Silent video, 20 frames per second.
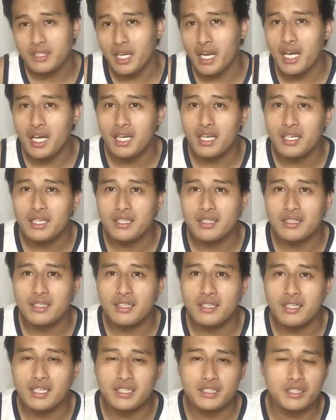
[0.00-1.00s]
Tara,
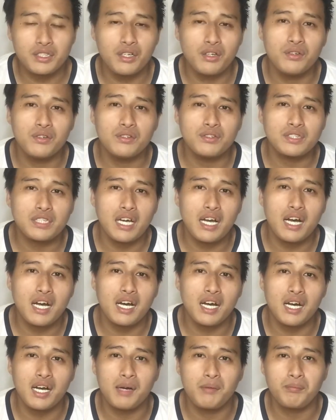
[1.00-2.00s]
let's go
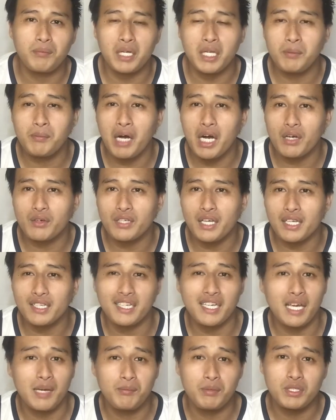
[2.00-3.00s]
sa panibago
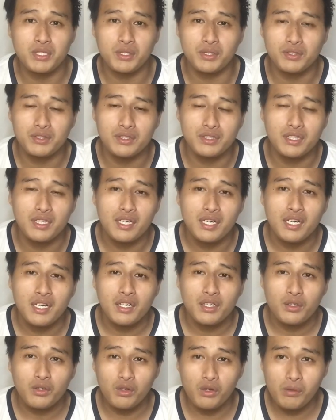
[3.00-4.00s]
nating episode
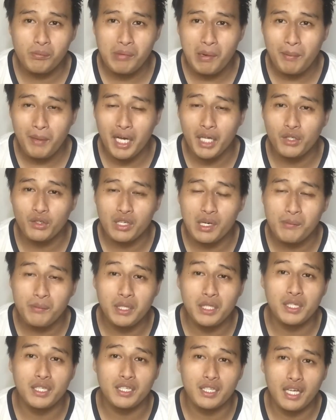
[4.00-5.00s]
kung paano
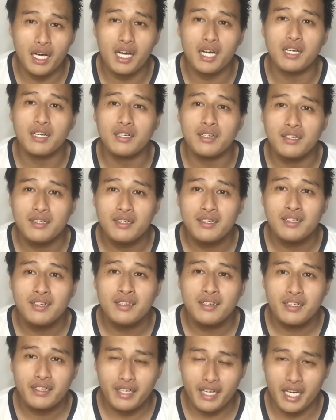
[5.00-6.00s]
gamitin ng
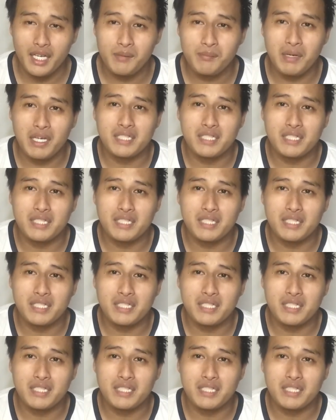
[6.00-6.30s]
Kind